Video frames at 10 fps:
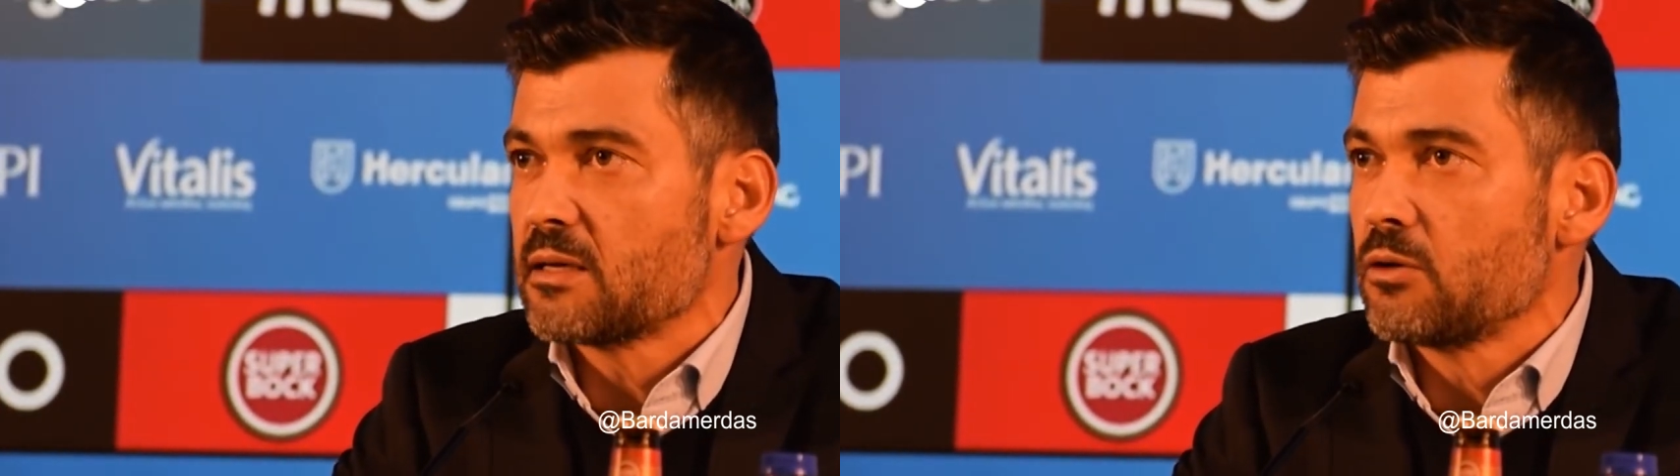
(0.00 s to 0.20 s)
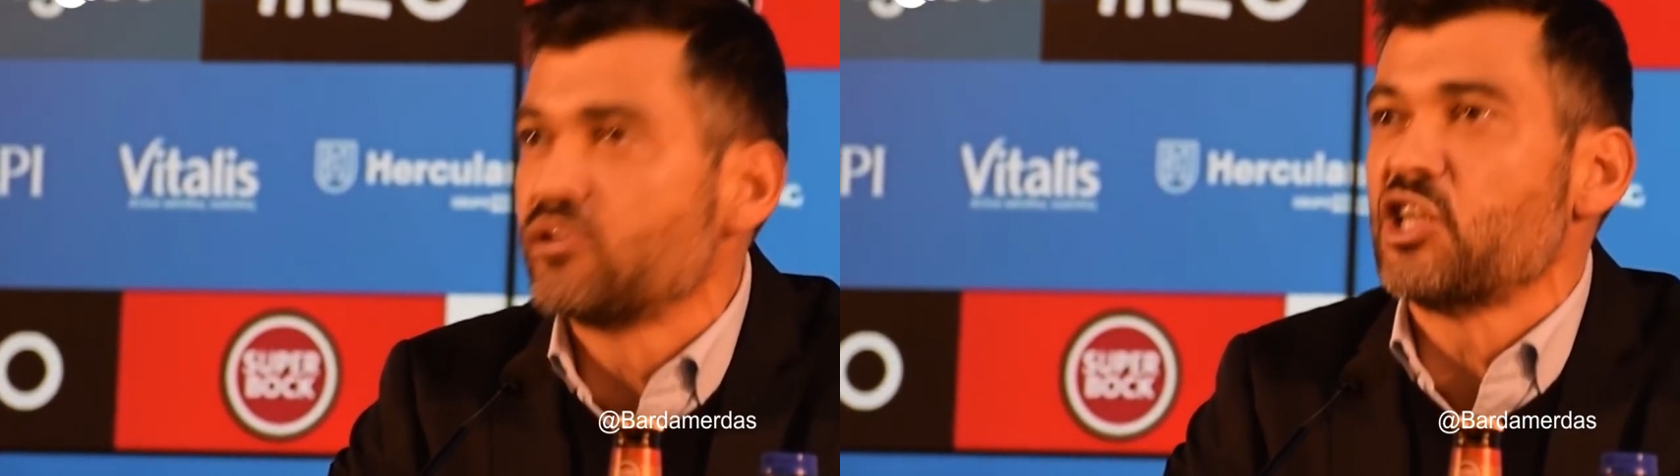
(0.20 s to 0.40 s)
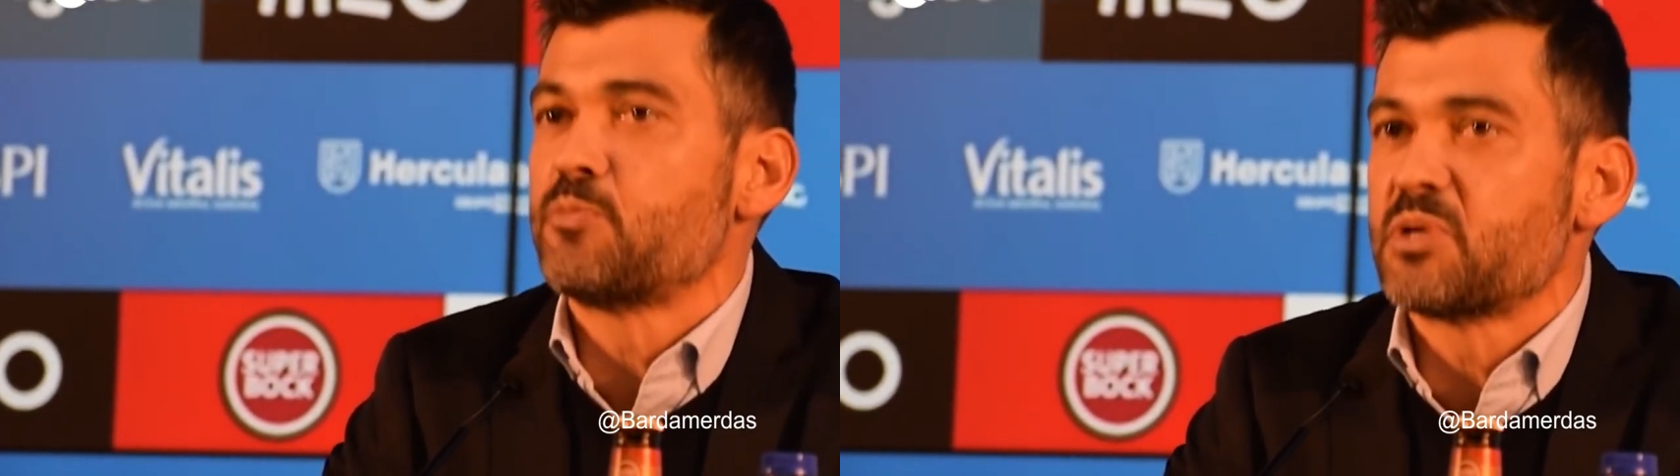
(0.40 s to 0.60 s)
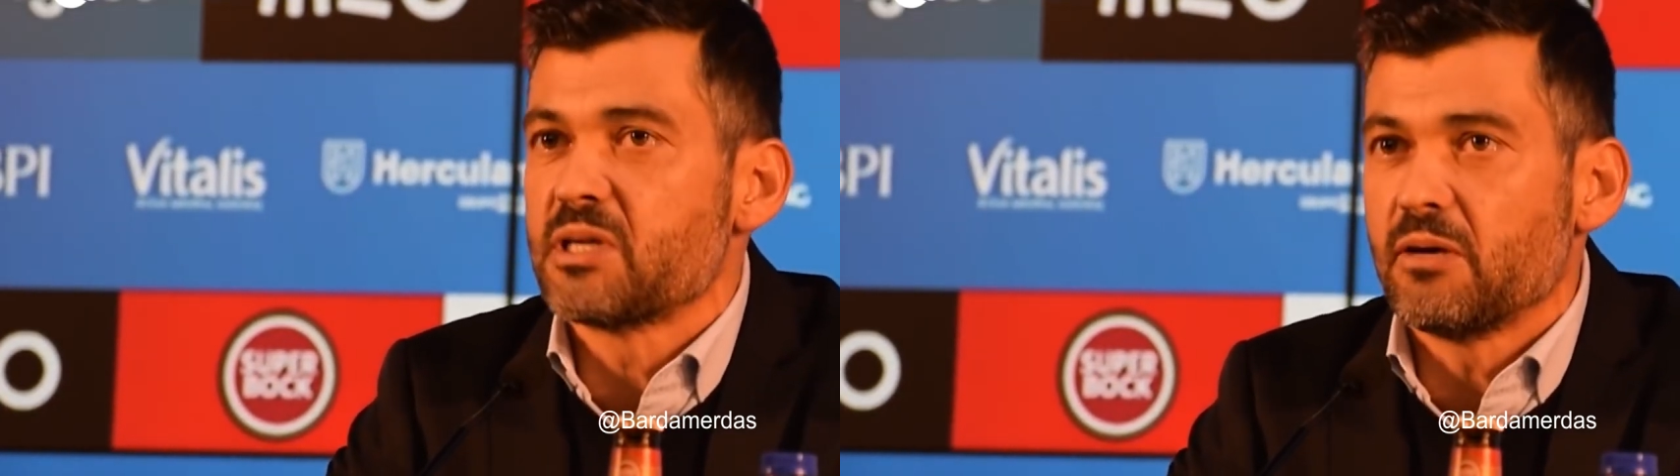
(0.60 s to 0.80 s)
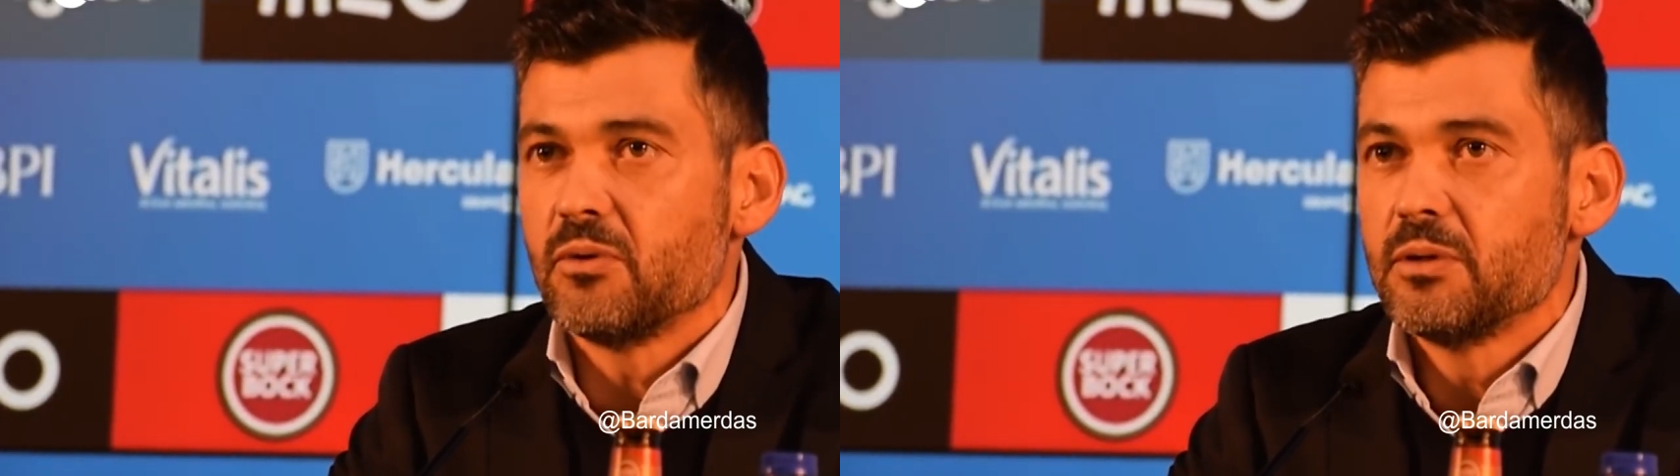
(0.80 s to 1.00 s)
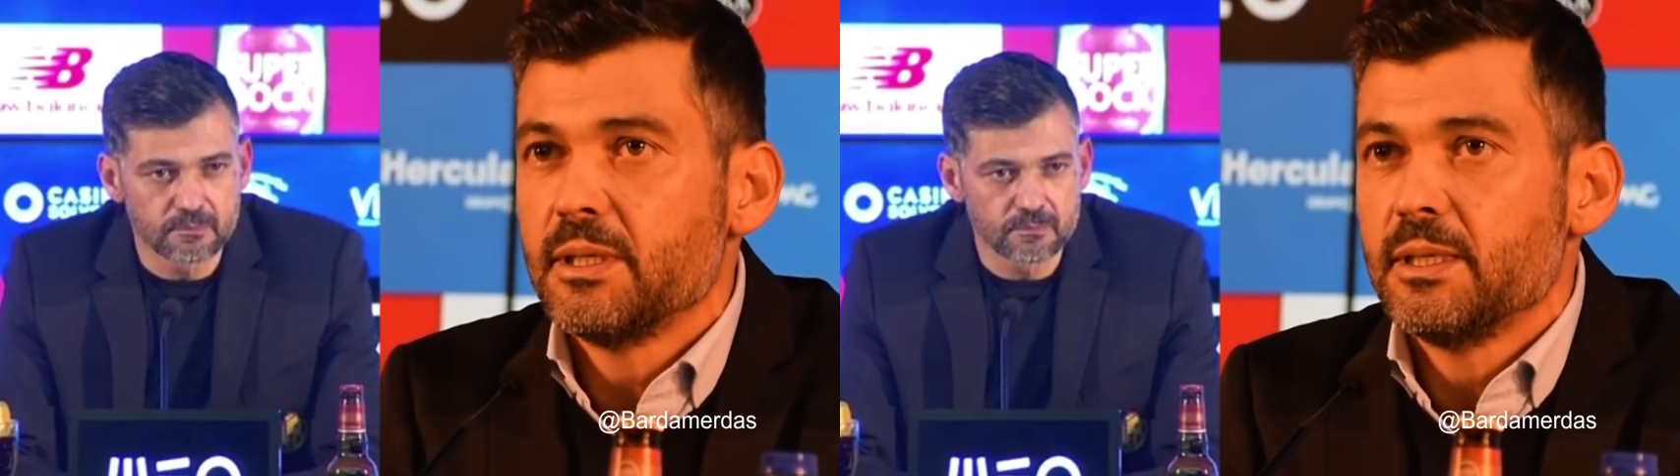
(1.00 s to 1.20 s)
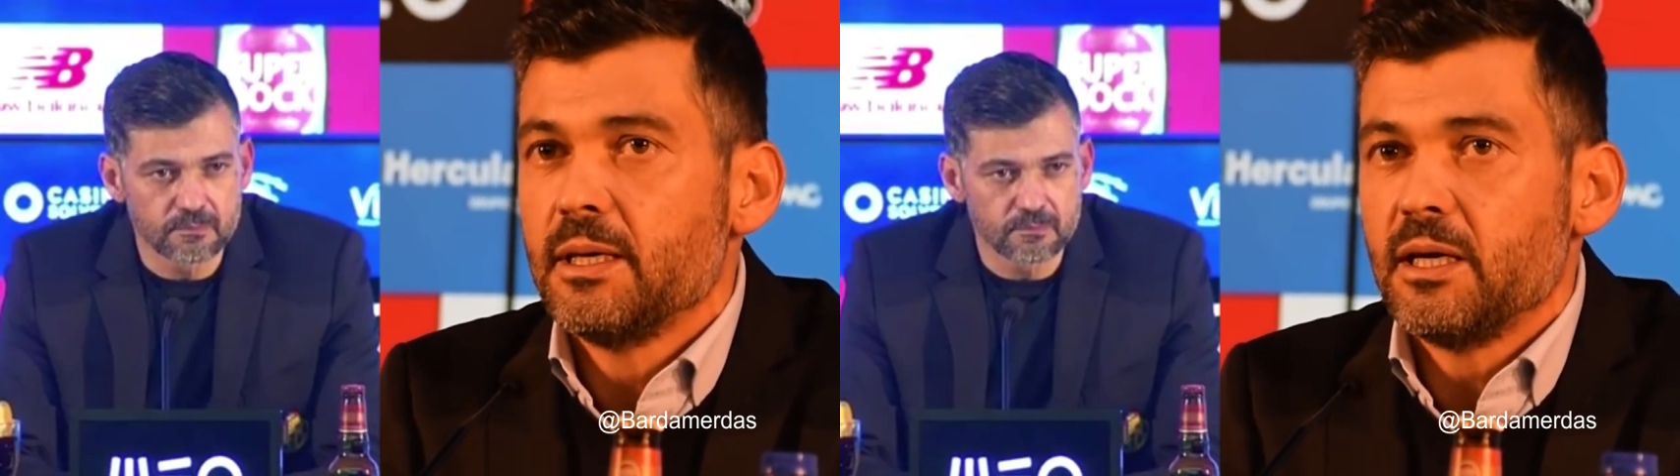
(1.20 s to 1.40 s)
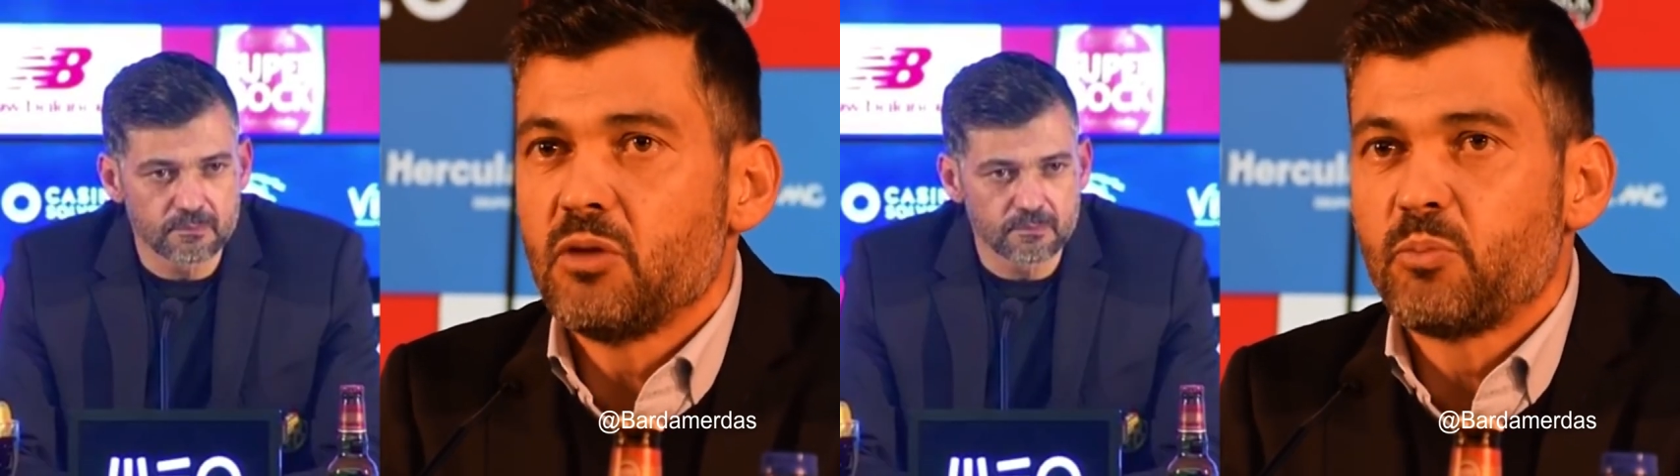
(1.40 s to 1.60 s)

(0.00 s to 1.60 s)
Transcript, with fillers: que não tem expressão. E